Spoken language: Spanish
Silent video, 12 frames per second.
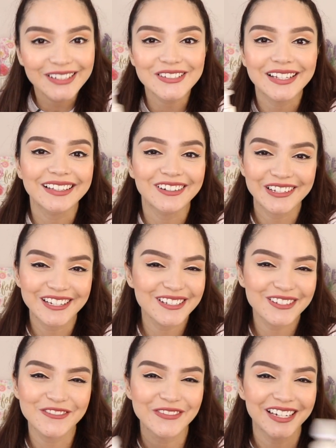no sé, te lo
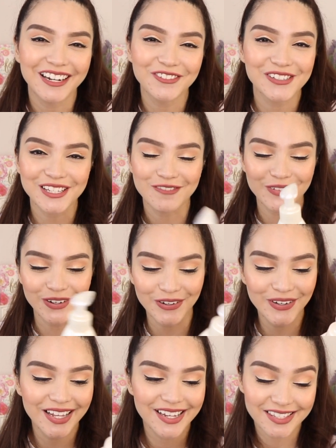quieres comer, algo así, pero
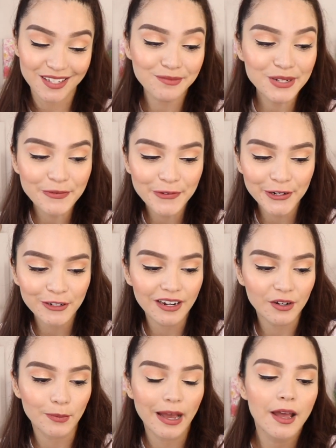está muy bueno el
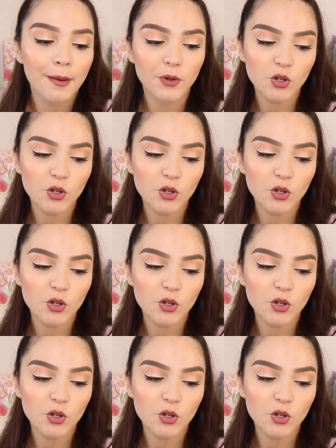aroma.